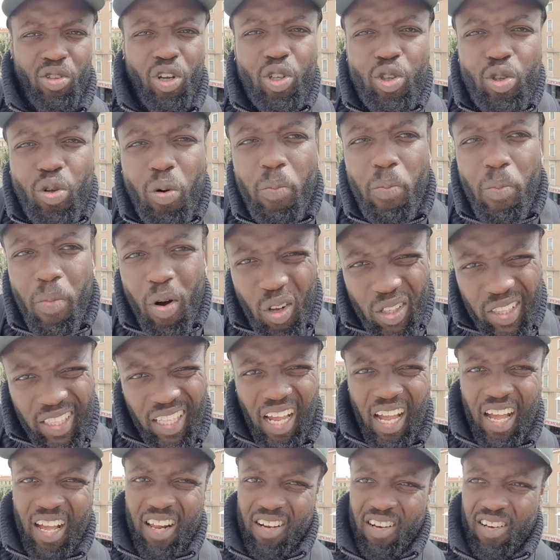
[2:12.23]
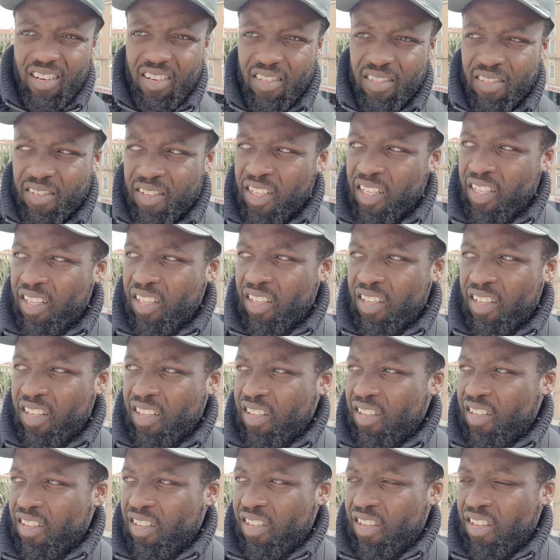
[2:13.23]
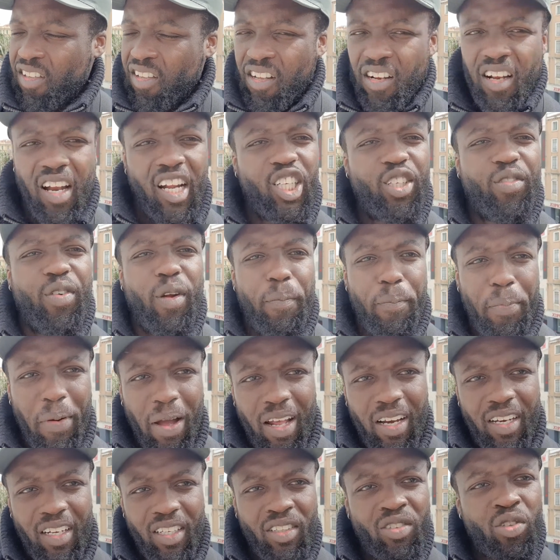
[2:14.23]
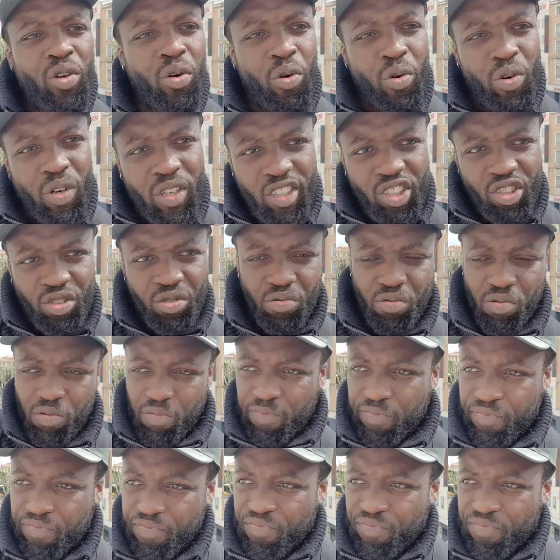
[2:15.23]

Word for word: Dans ton mental. Là, je vais te parler de religion.